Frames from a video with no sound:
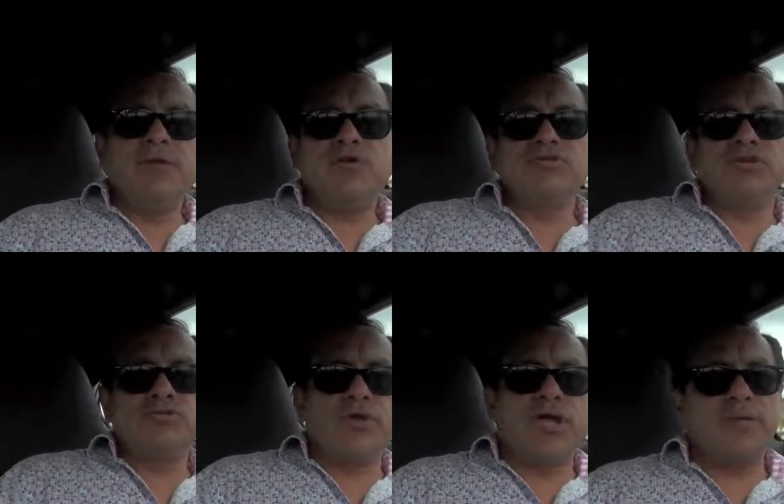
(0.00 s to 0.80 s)
amigos? Yo
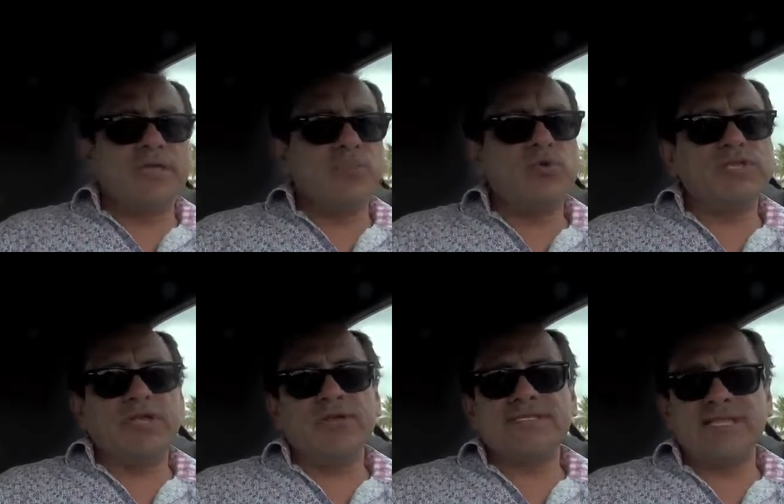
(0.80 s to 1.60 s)
soy Javier Mota
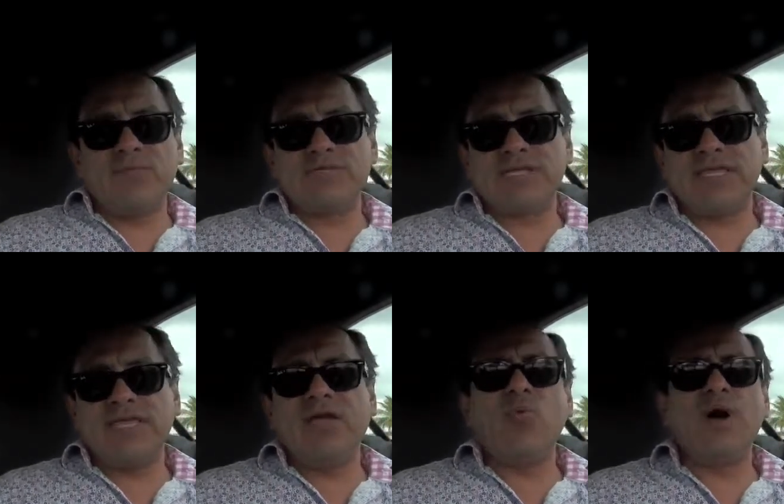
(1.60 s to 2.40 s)
y hoy estamos
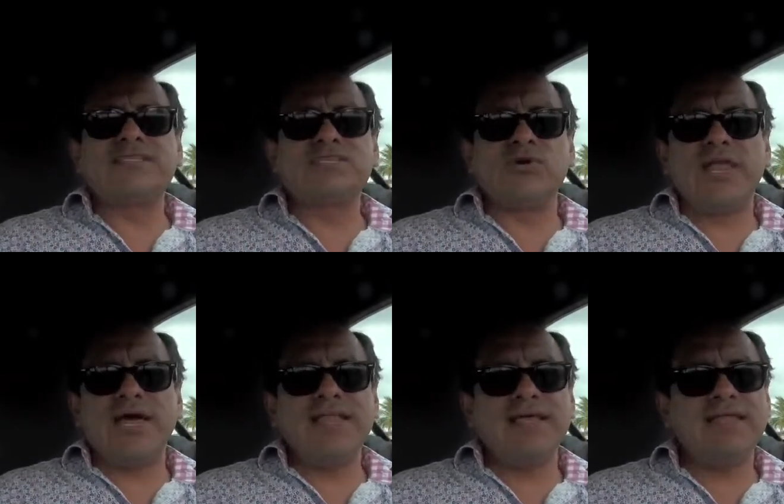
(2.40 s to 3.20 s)
aquí en Watson
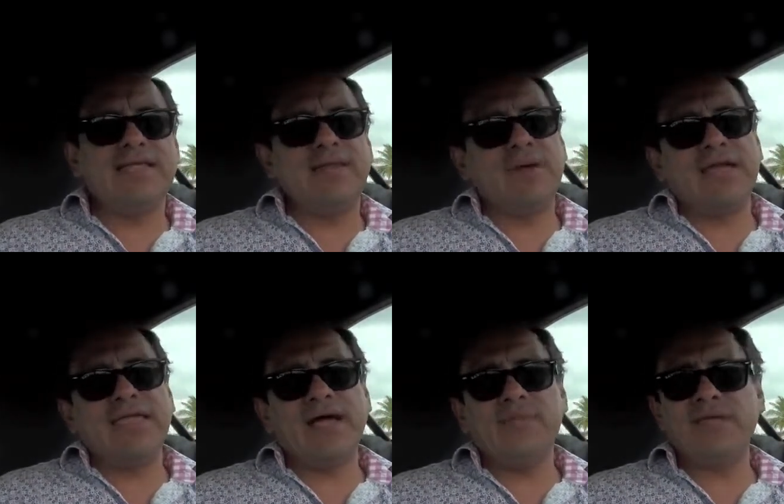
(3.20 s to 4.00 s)
Island, en
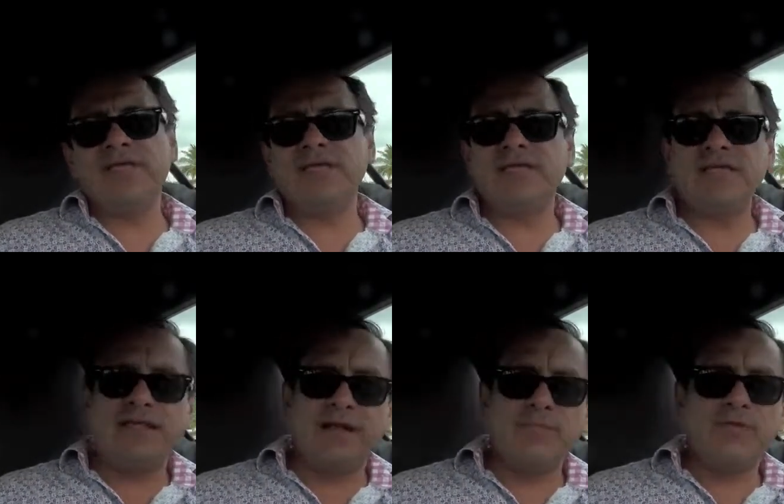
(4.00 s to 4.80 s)
Miami, en
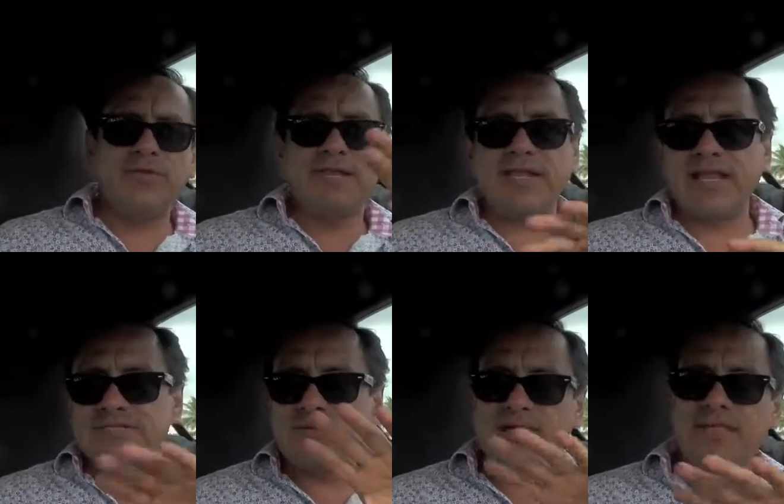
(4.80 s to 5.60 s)
el camino entre la
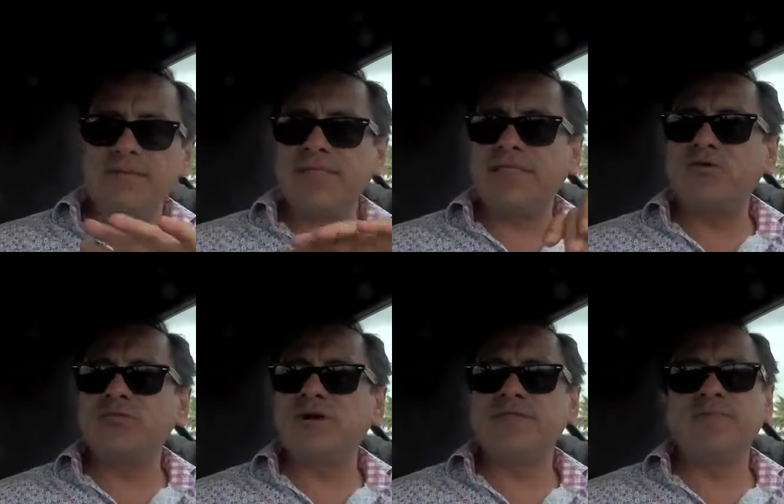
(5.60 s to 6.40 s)
ciudad del
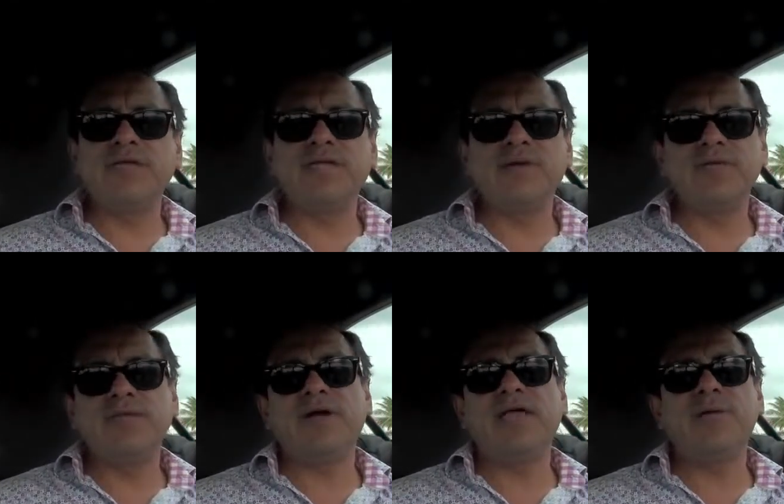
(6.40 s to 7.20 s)
downtown de Miami
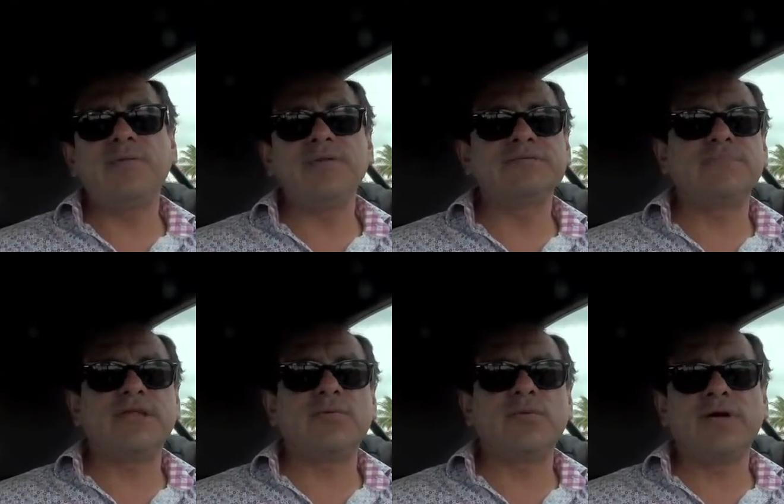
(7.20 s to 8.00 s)
y Miami Beach
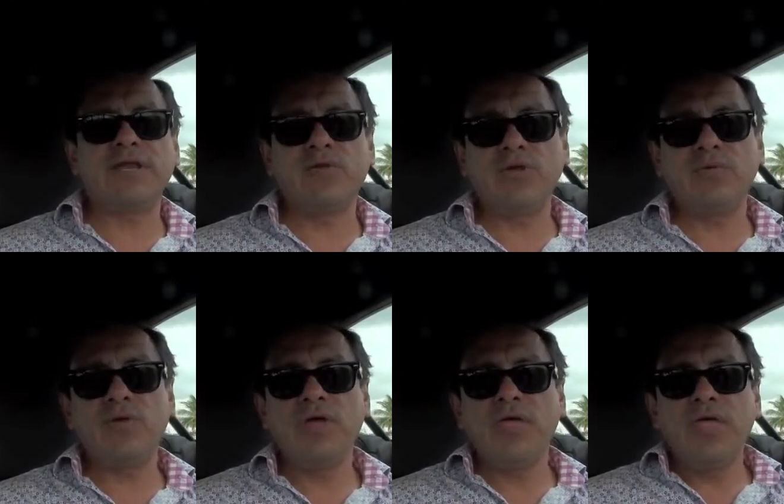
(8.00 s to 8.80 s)
para probar el
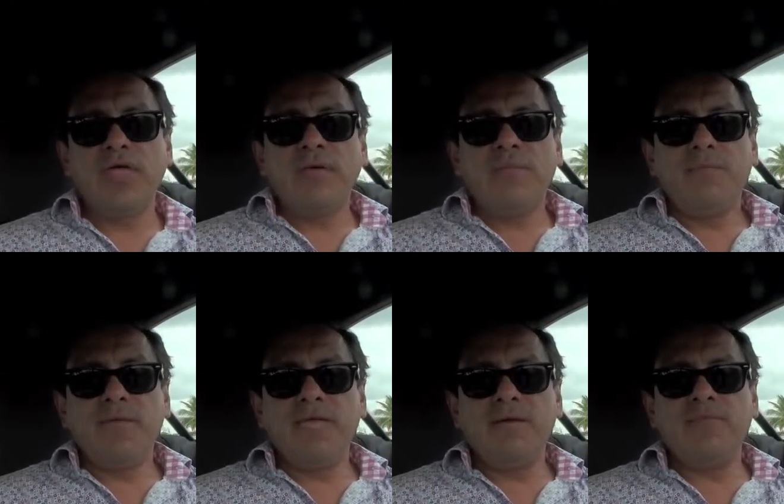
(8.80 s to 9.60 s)
nuevo
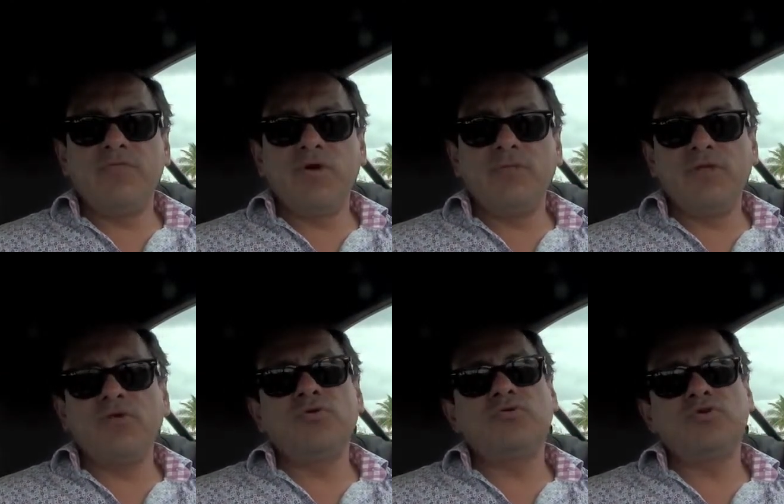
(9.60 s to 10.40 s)

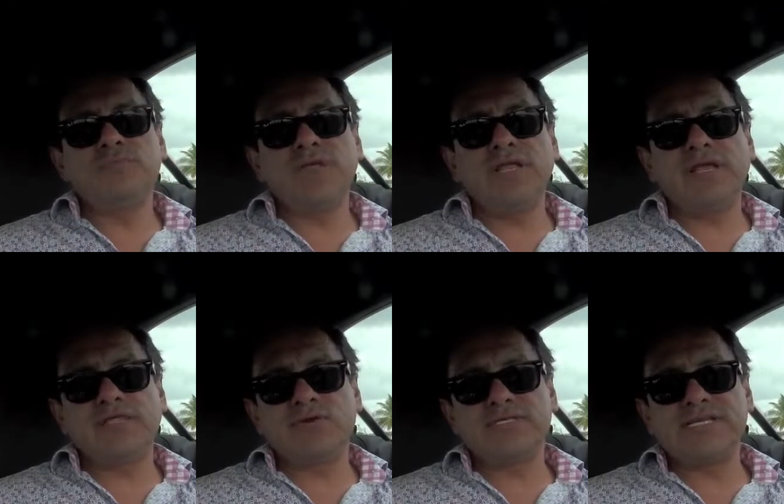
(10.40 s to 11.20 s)
BMW
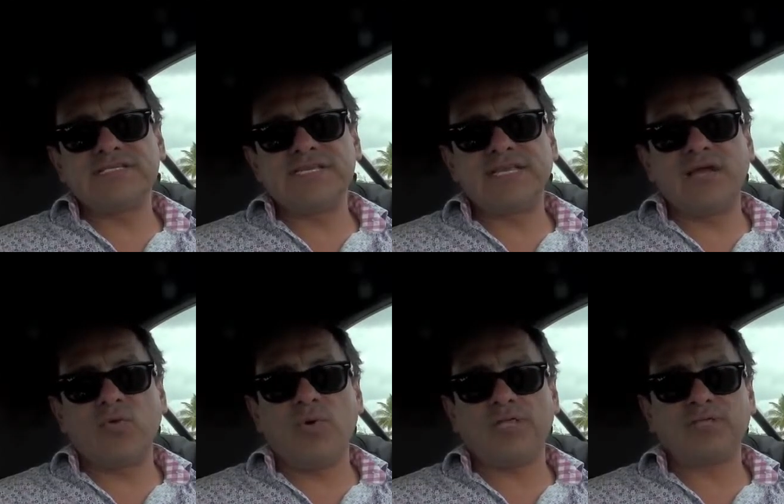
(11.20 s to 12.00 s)
2014
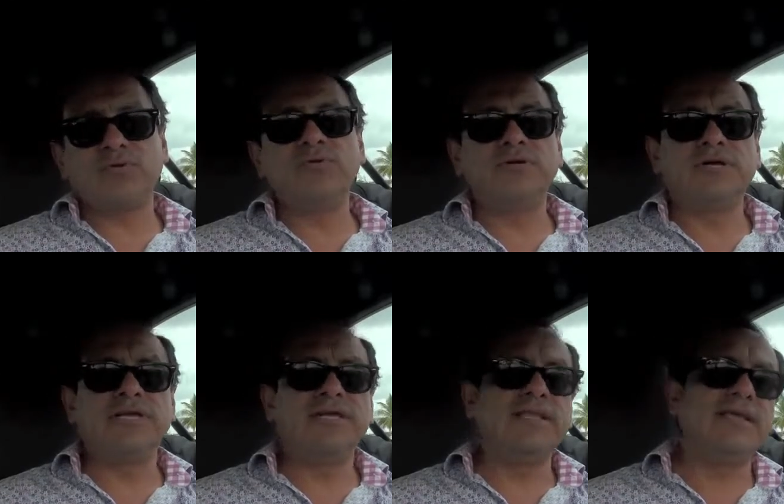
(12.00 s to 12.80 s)
Z4,
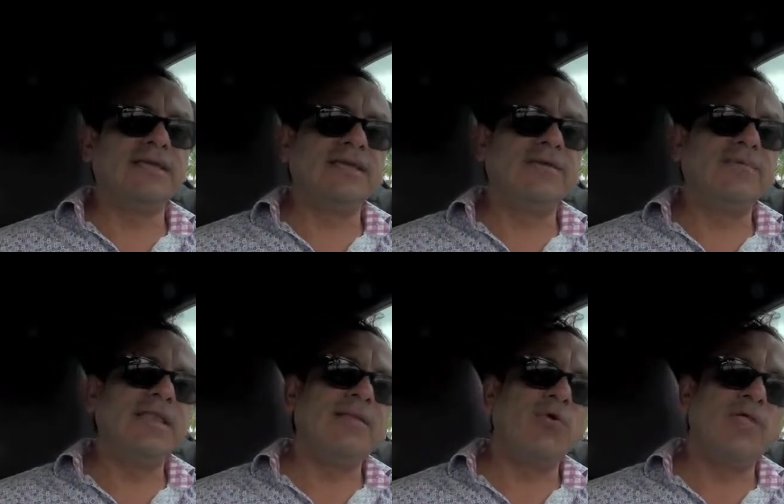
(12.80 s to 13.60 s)

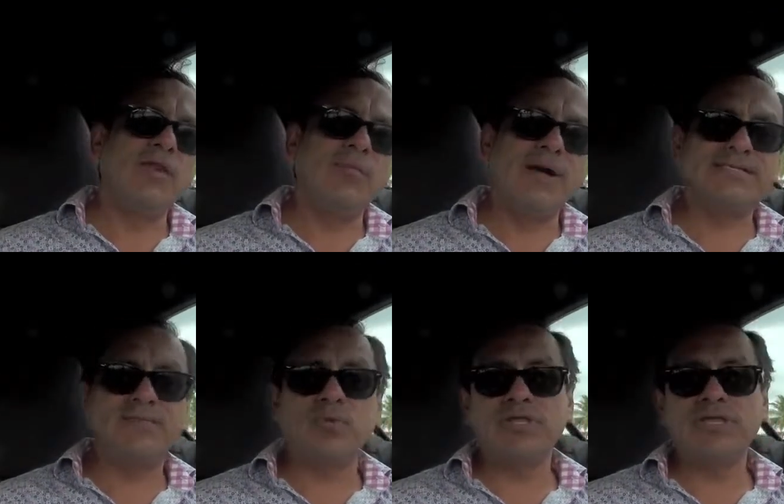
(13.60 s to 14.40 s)
el, modelo más
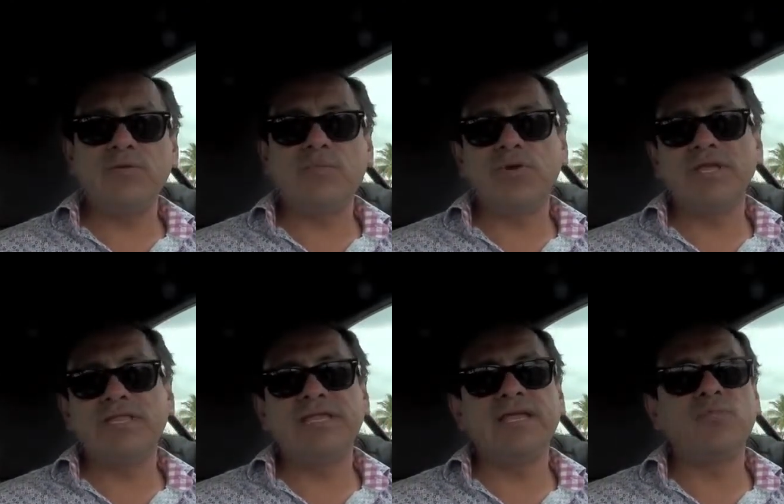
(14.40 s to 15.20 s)
deportivo porque
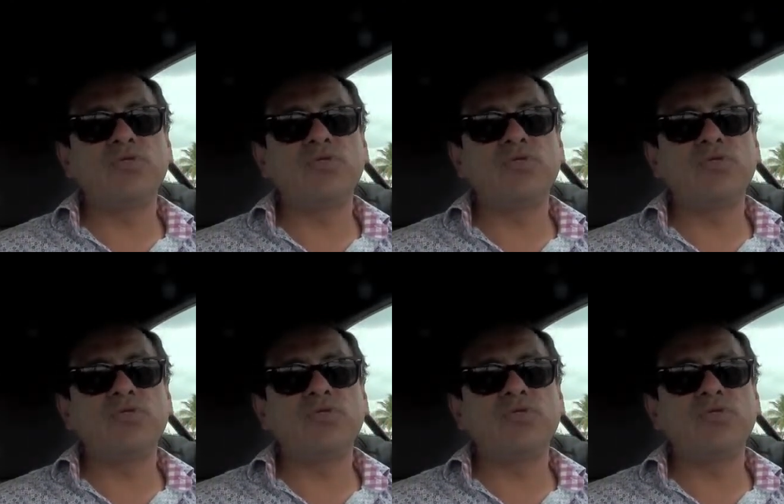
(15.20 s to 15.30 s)
tiene el